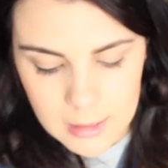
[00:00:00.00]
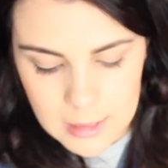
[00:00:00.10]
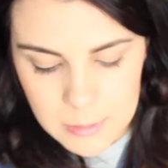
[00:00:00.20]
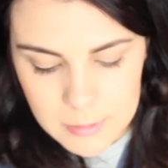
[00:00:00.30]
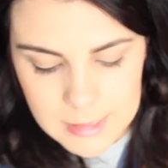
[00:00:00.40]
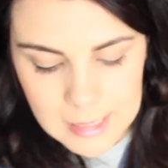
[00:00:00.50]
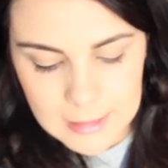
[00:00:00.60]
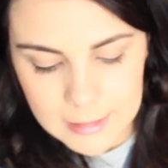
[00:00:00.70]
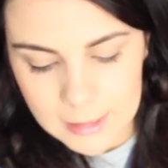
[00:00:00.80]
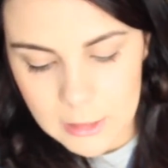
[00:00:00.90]
есть
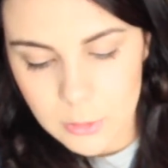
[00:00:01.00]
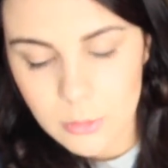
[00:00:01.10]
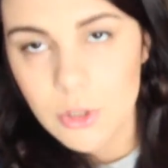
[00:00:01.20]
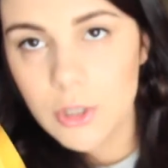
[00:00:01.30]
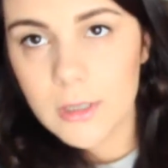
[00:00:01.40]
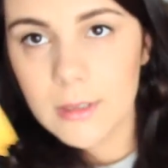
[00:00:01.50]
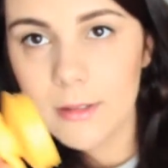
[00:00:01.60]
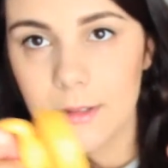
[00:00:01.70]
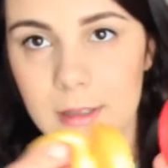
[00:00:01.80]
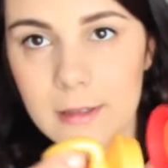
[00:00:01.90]
специальная такая штучечка,
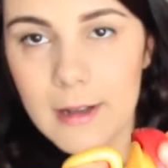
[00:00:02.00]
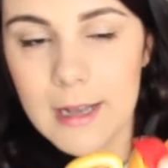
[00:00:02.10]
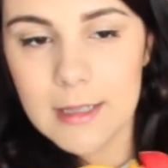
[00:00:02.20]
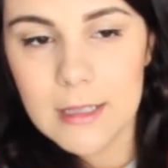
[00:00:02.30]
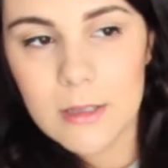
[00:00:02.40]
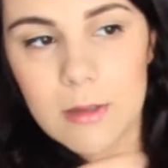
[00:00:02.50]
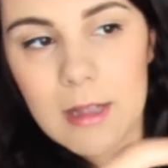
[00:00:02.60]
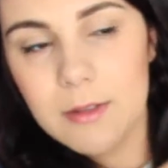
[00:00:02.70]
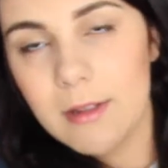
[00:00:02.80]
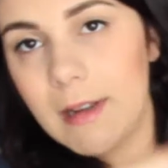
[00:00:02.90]
надевается,
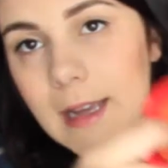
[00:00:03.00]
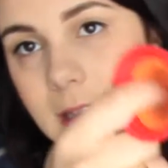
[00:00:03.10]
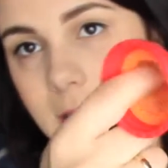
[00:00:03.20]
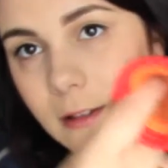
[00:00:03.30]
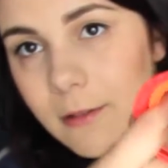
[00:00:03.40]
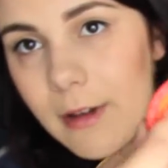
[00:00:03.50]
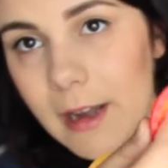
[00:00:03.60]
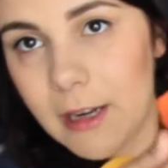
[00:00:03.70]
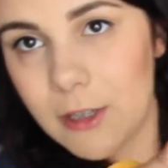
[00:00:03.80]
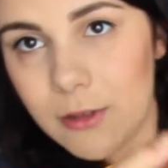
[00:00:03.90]
сюда вставляется
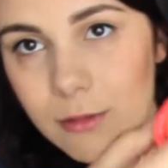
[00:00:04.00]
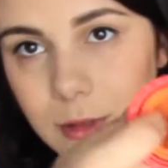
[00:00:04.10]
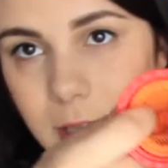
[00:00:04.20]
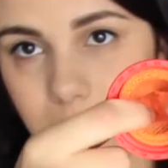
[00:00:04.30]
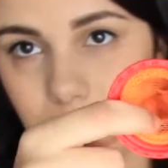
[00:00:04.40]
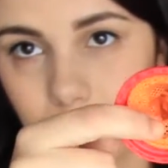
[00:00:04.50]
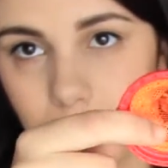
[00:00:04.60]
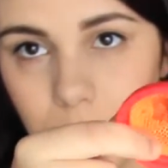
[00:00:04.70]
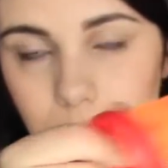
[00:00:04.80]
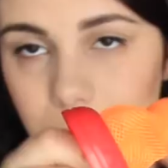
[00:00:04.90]
оранжевую сеточку
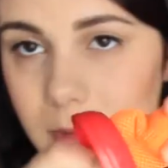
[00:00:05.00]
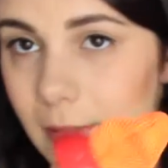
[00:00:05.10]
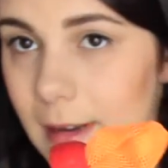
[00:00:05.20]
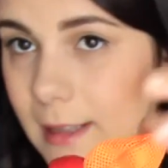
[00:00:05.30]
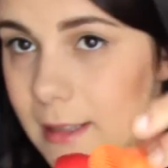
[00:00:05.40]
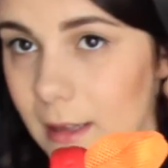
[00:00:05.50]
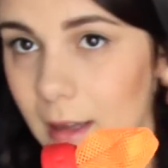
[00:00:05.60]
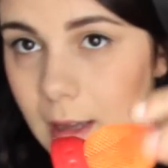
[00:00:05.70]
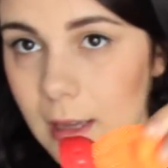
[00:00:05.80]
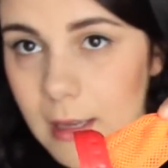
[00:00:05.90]
вставляется
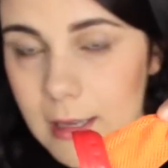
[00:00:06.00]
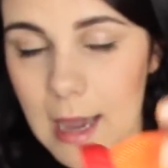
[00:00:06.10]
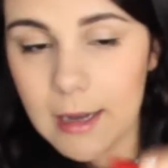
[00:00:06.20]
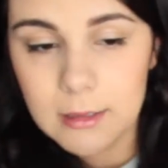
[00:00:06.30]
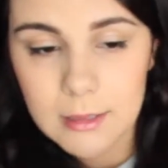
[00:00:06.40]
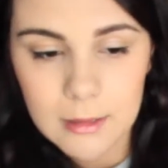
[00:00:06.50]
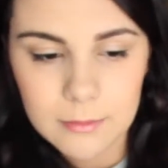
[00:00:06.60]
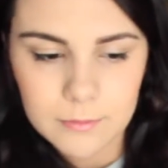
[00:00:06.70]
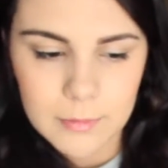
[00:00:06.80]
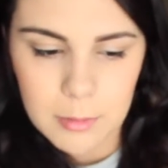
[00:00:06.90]

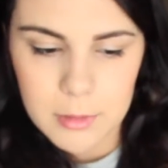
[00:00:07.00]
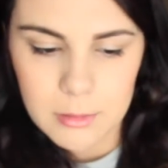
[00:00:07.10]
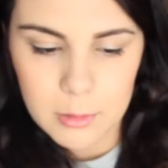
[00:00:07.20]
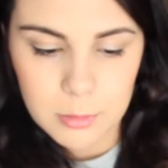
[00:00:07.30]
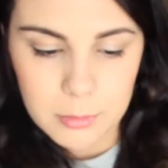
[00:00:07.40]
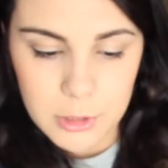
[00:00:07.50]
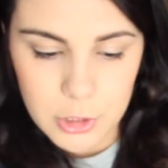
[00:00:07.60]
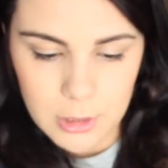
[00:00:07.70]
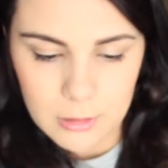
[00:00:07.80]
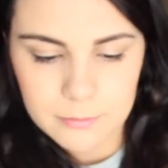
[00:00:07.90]
ягодка, допустим,
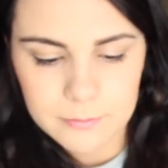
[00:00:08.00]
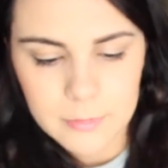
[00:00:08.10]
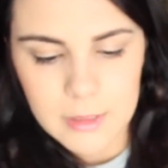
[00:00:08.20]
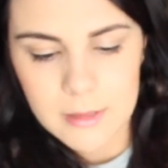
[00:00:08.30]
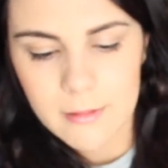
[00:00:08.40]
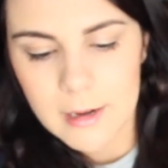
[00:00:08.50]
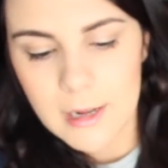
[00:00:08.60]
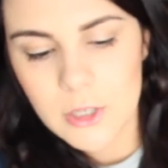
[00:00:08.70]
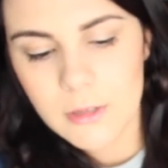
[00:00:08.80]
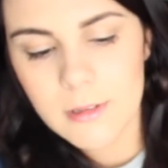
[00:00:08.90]
клубничка,
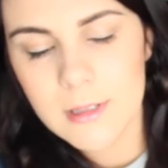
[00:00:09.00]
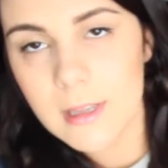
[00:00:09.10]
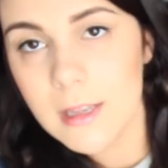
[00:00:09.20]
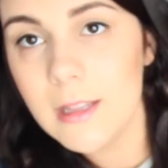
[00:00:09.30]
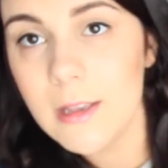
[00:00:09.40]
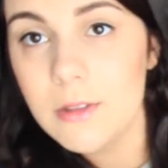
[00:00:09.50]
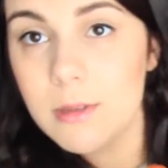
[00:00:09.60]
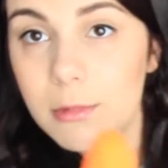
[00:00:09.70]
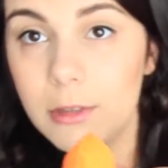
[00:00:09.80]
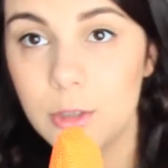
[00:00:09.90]
заворачивается и дается
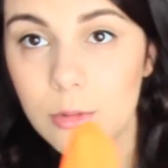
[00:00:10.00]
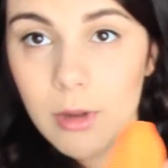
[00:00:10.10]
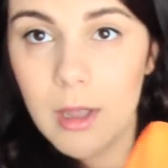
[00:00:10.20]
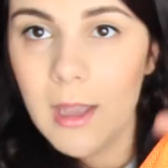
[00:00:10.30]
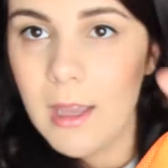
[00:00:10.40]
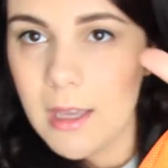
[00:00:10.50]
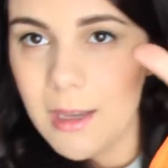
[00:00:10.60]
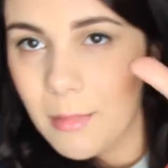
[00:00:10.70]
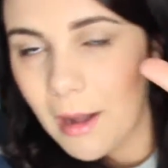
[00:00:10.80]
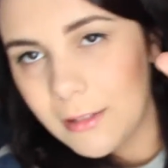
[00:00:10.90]
малышу. И
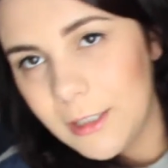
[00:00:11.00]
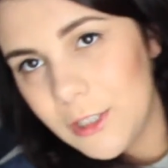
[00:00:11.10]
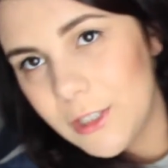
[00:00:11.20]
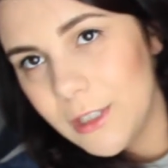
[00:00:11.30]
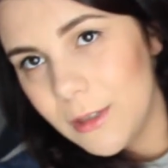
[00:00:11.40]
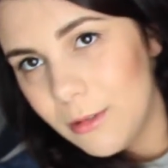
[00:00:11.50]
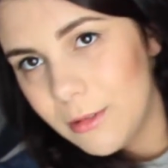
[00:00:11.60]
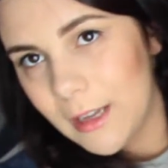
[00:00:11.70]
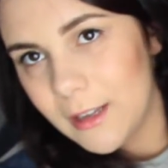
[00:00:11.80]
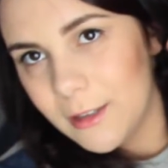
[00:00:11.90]
малыш ее
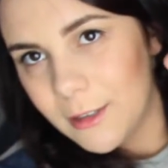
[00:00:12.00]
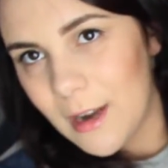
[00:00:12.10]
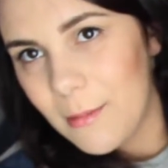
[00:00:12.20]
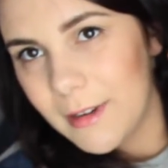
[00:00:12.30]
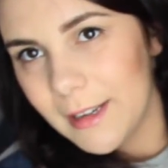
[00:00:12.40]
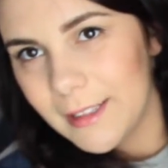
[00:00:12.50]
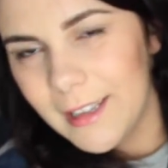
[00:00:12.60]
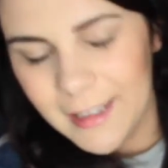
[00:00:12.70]
так рамкает.